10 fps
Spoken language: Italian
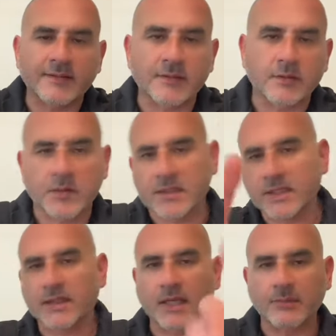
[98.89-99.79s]
sennò qui
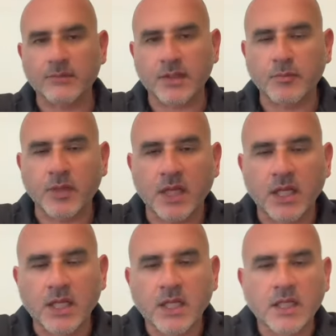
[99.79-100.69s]
scateniamo
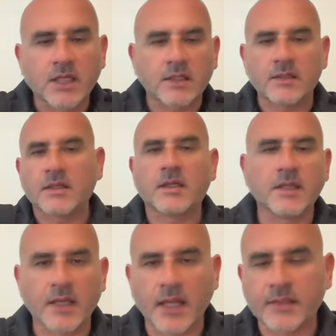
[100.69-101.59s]
sempre i,
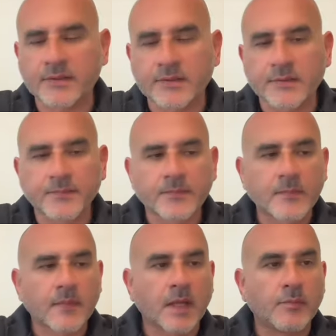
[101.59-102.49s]
gli haters.